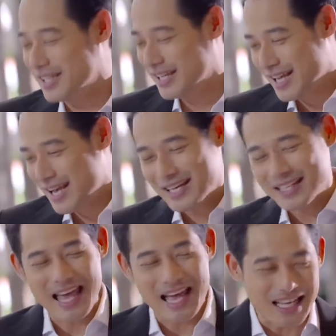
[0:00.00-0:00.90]
ย
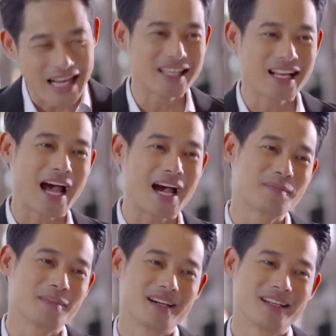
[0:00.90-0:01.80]
แน่ใจสิครับ
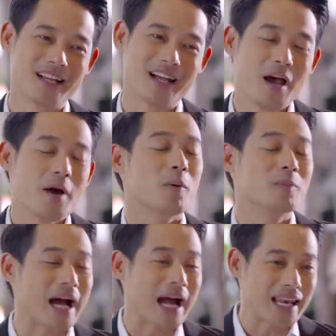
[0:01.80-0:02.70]
ผม
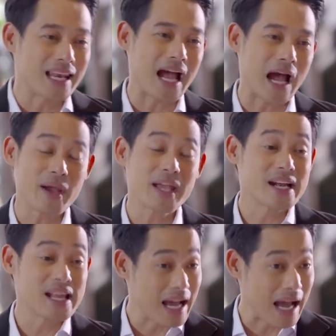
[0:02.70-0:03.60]
สั่งงานเลขาว่าให้
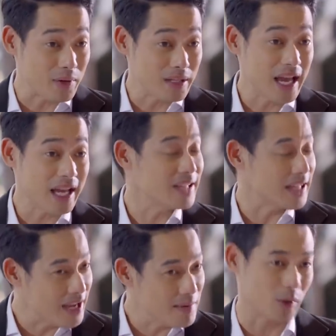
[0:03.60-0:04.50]
เคลียร์งานวันนี้ให้เสร็
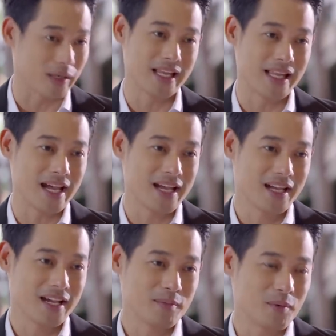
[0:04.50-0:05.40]
จให้หมดเลยนะ
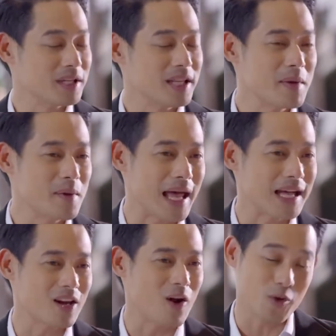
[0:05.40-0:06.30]
ผมจะได้มีเวลา
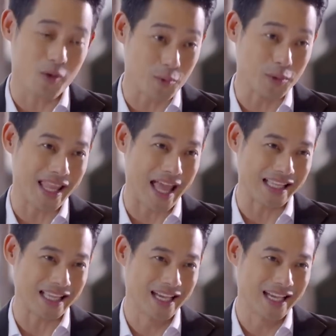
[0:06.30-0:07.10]
ฉลองอยู่กับคุณนานๆไง